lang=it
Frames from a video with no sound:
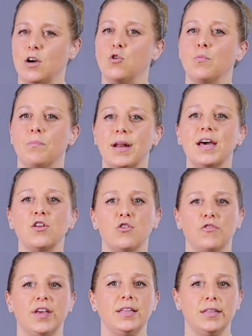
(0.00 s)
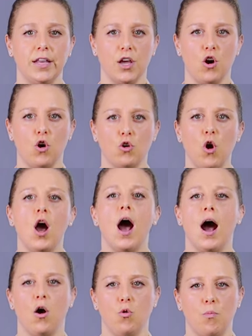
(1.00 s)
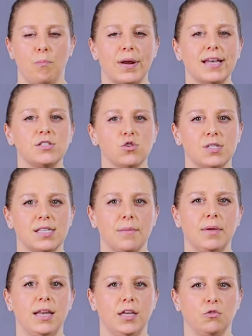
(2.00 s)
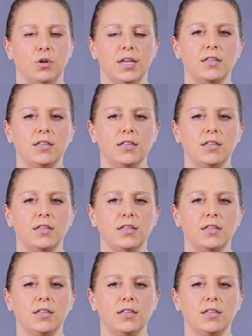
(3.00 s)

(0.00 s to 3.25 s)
a comprare o vendere oro a un prezzo stabilito in